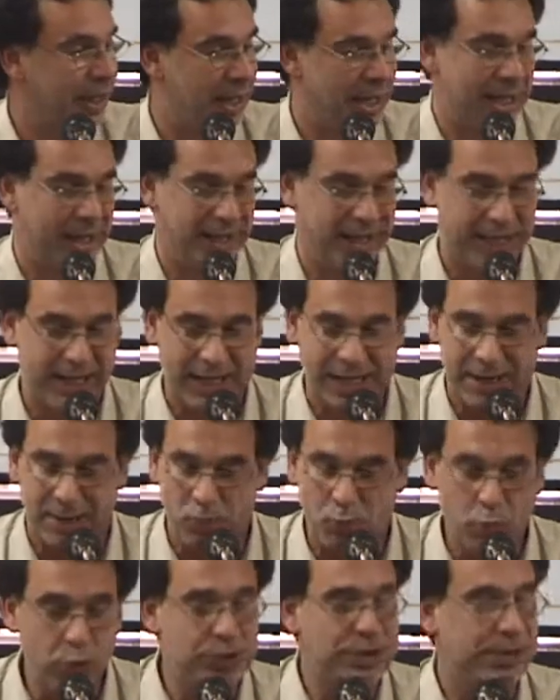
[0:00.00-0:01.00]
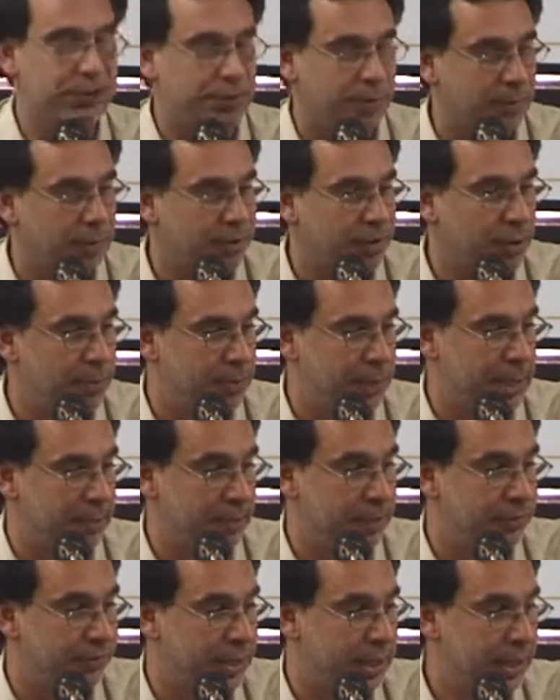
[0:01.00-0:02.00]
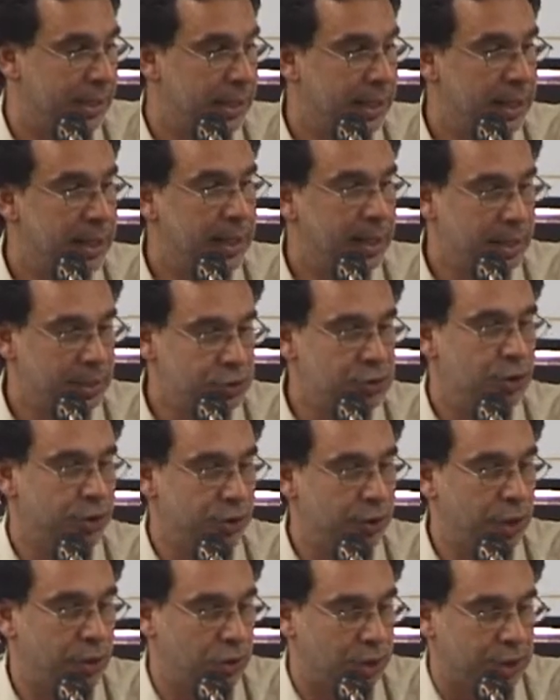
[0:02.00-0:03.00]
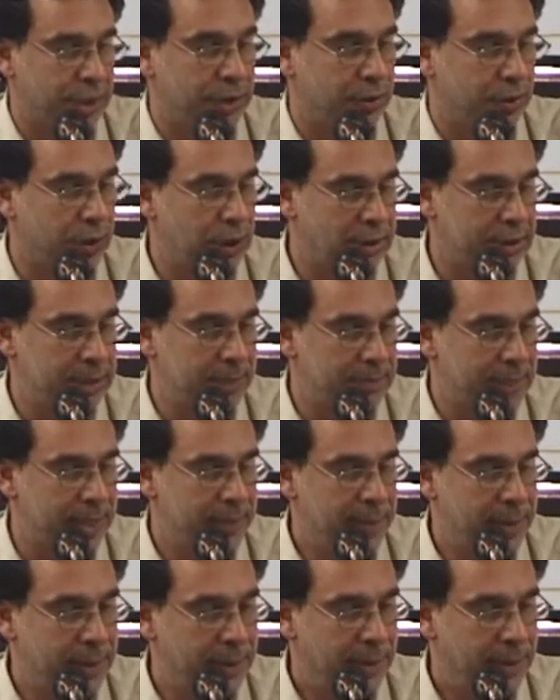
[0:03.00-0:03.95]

agrega mucha información para pensar, yo creo que es correcto que el tema,